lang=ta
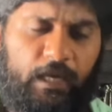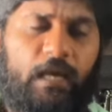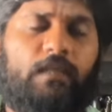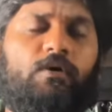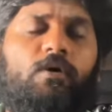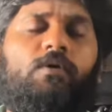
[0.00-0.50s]

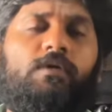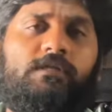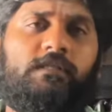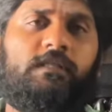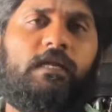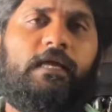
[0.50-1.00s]
ஏதோ ஒரு
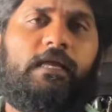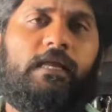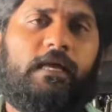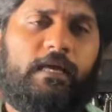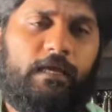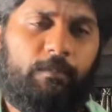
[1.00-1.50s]
சிந்தனையில்
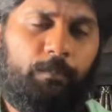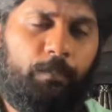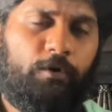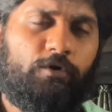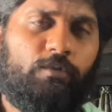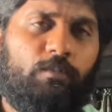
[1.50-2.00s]

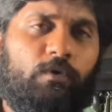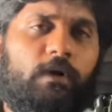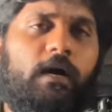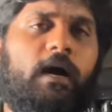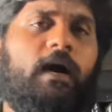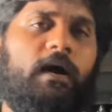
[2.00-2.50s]
எப்பொழுதும்
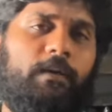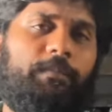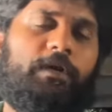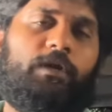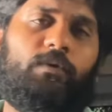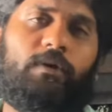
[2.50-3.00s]
முருகா
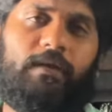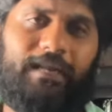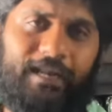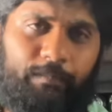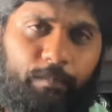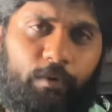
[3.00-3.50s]
அப்படின்ற ஒரு
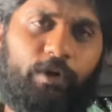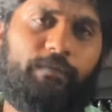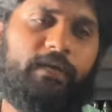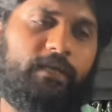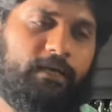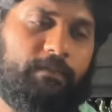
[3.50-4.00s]
நினைப்போடவே
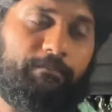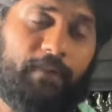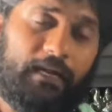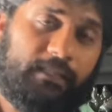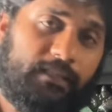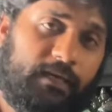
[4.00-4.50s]
இருங்க
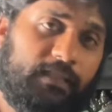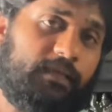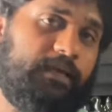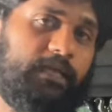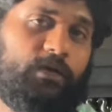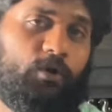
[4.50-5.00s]
மறந்தால்
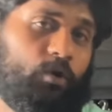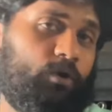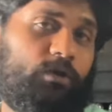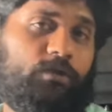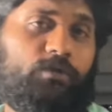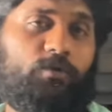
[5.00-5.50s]
தான்
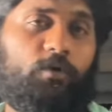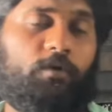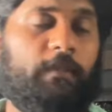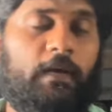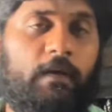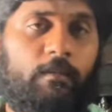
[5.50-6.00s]
நினைக்கணுன்றது
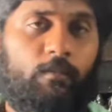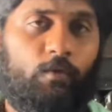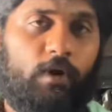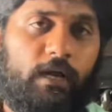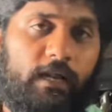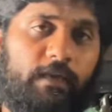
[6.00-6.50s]
தோணும்
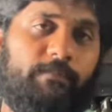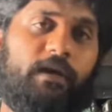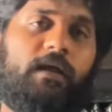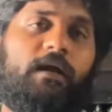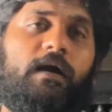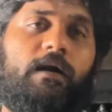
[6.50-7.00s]
முருகனை
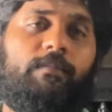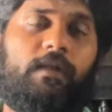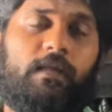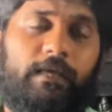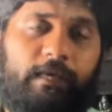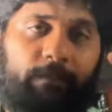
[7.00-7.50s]

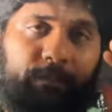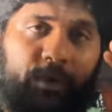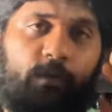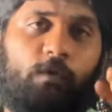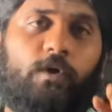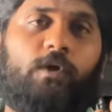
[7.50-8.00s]
மறக்காமல்
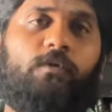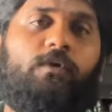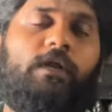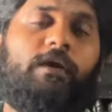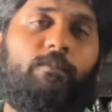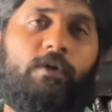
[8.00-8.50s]
எப்பயும்
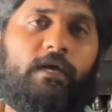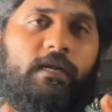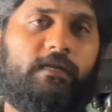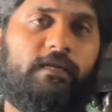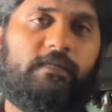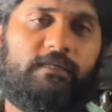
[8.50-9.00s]
உங்களுக்குள்ளேயே முருகரை
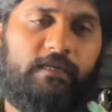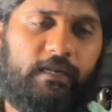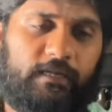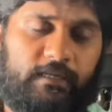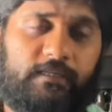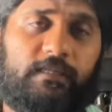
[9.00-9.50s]
நிறுத்திட்டு
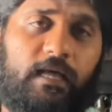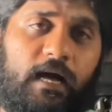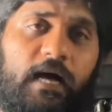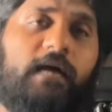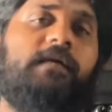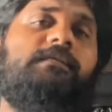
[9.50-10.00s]
இருக்கிறது தான்
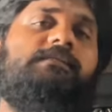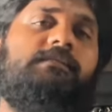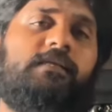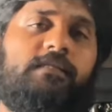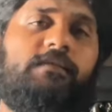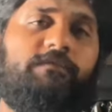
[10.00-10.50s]

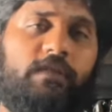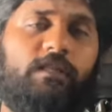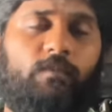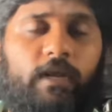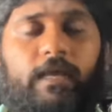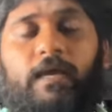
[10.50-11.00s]
ஆகச்சிறந்த விரத
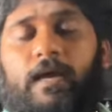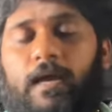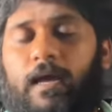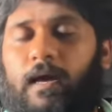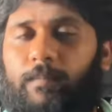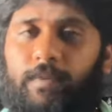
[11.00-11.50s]
முறை
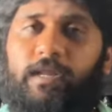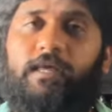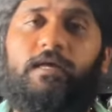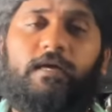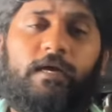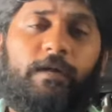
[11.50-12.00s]
அப்படி
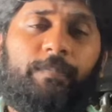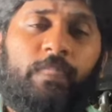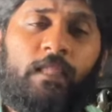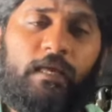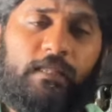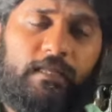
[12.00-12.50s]
இருக்க
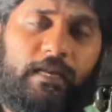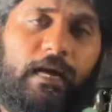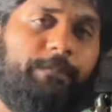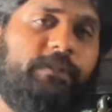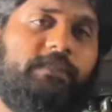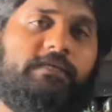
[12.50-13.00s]
இந்த
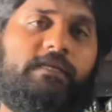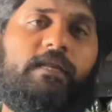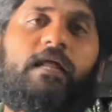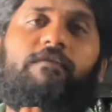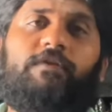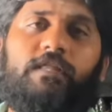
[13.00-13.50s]
நாற்பத்தெட்டு
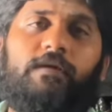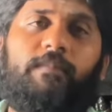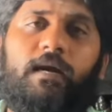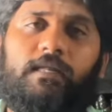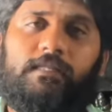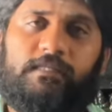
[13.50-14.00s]
நாள்
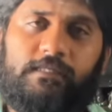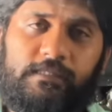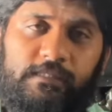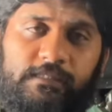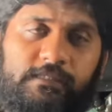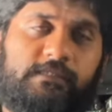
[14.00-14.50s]
விரதமானது
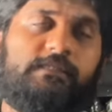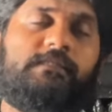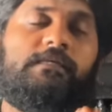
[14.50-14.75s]
இருந்து